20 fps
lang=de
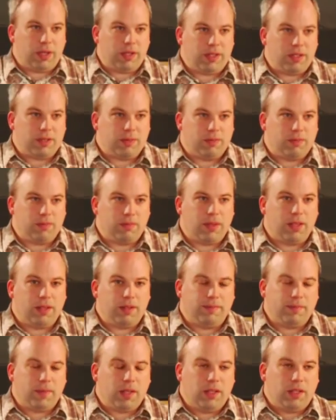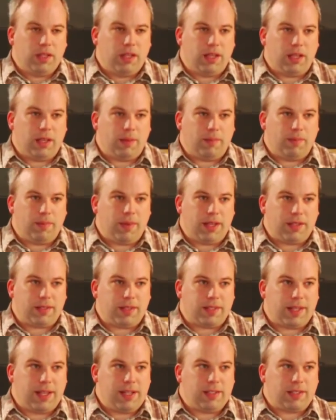diesem ähm,
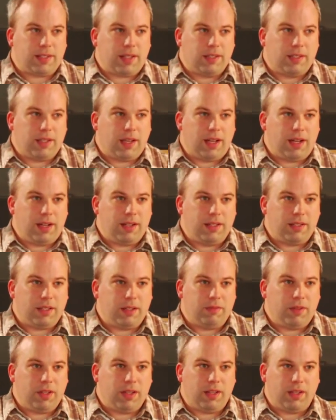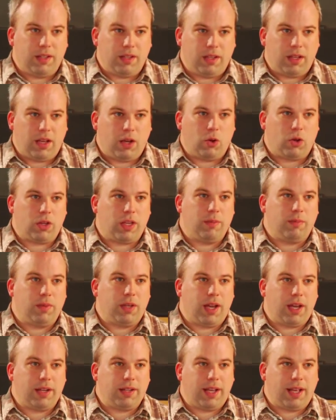SSL-Skandal, den wir auch eben
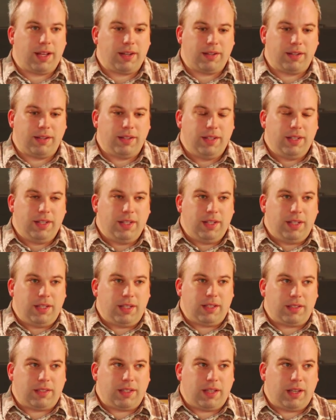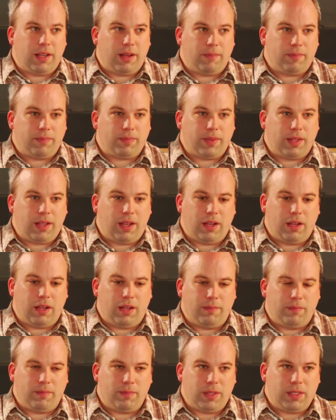gerade hatten, äh, der
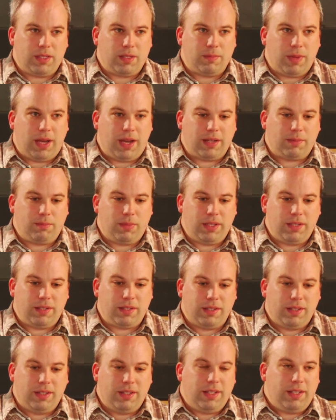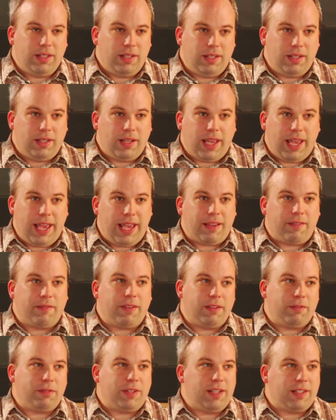ähm, mit diesem Heartbleed.
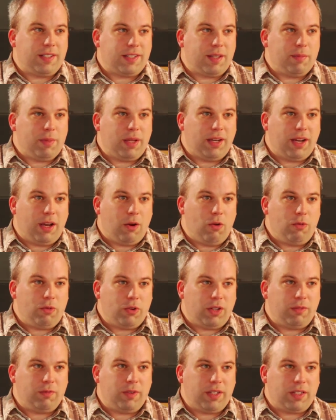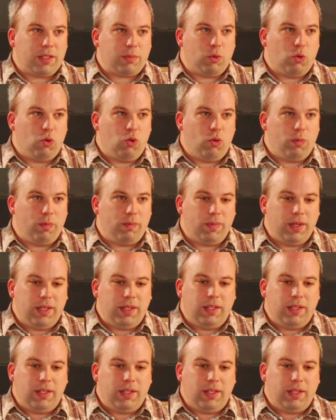Irgendwann fällt es jemandem auf und dann wird es behoben.